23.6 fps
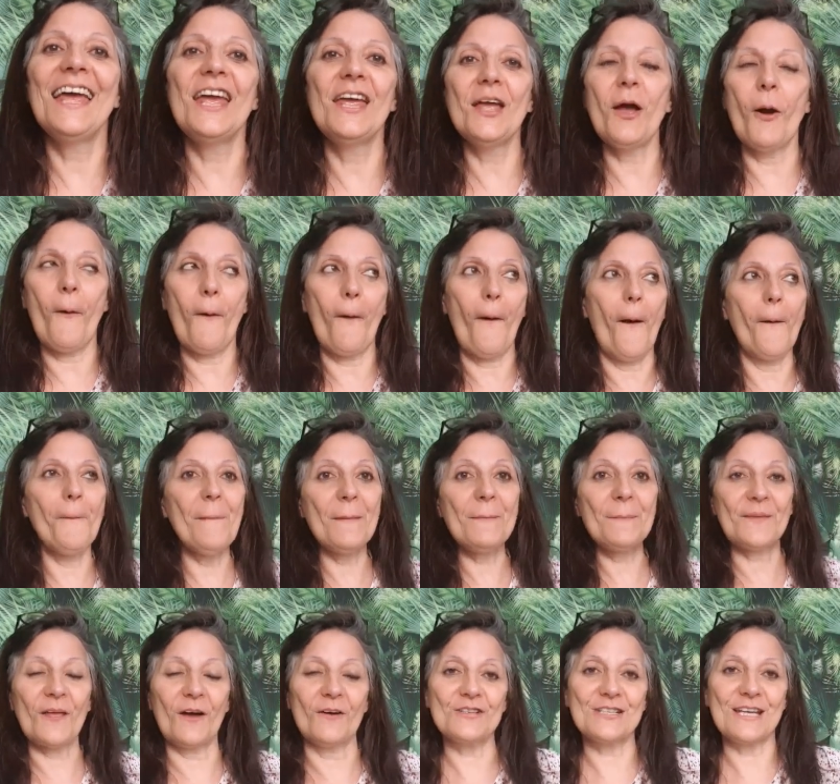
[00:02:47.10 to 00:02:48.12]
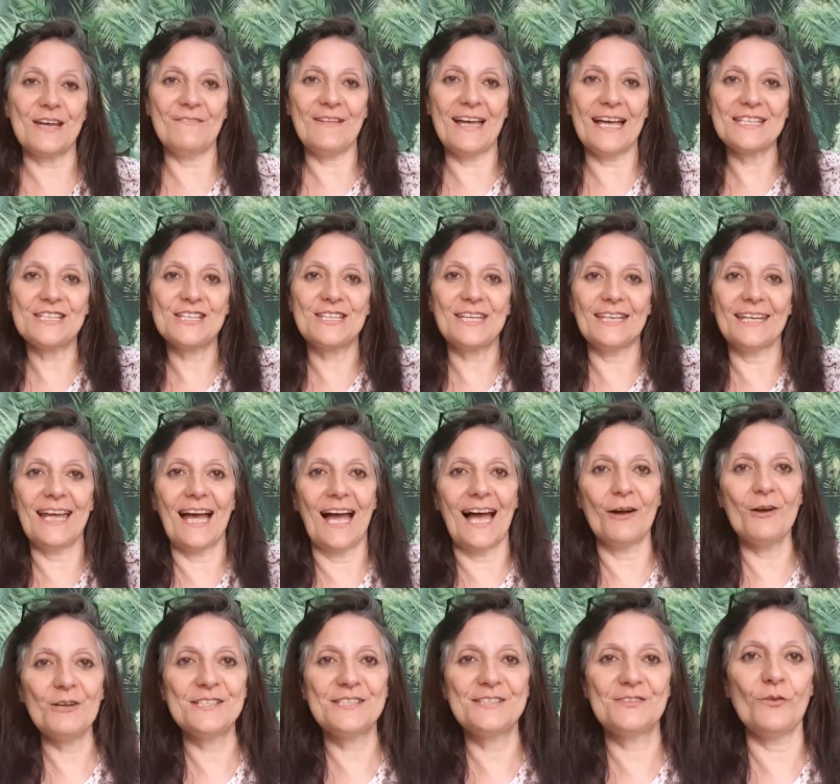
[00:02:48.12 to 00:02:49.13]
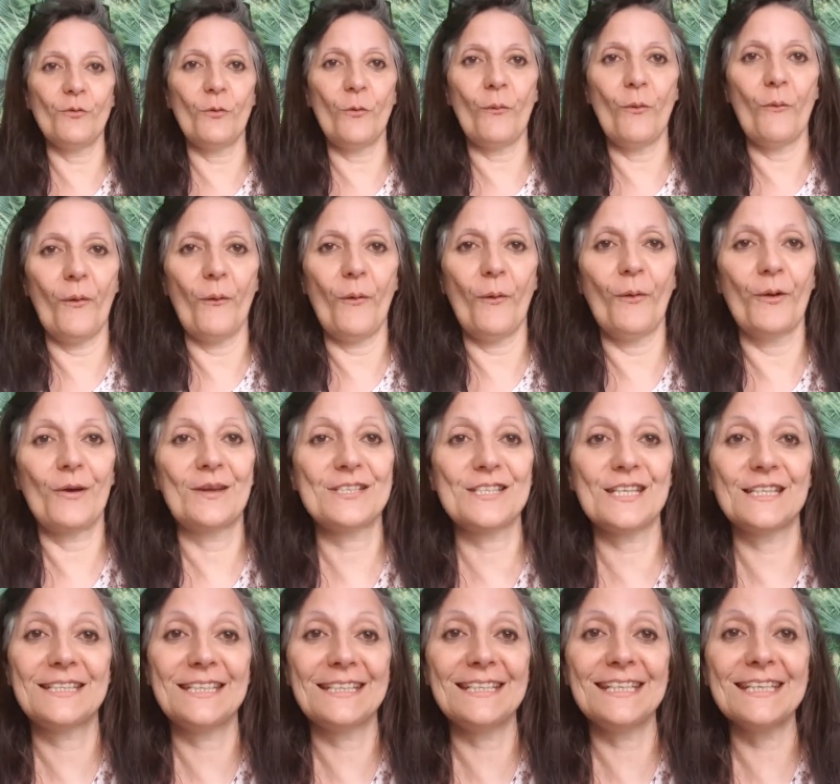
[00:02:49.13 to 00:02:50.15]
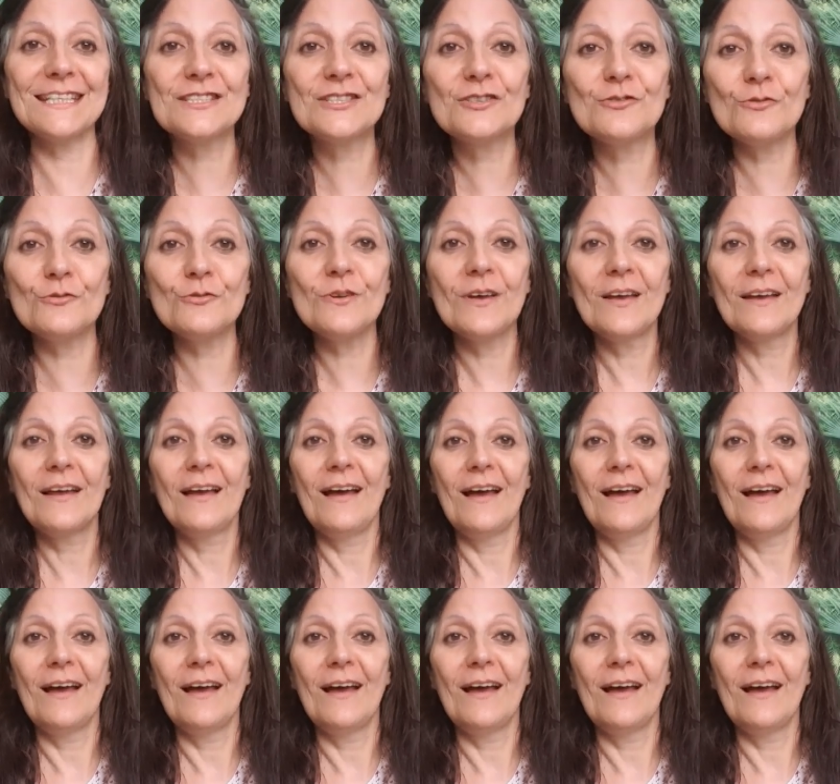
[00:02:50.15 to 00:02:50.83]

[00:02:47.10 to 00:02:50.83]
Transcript: et euh, en même temps j'avais acheté à Auction, euh, que j'étais déçue,